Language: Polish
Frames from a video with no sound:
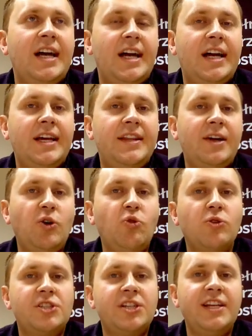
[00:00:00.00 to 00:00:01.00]
E, na
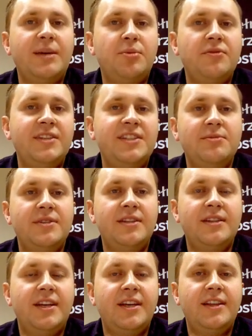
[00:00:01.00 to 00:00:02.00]
ogłoszenia, powiedzmy,
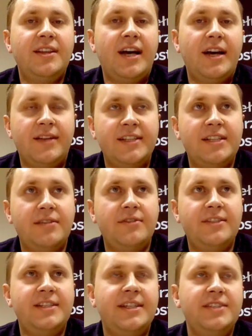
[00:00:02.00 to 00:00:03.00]
e, na, na
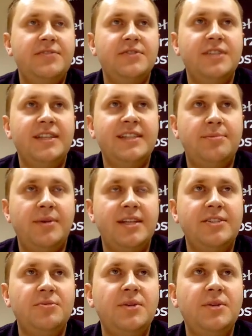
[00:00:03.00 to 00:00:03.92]
serwisach związanych z pracą.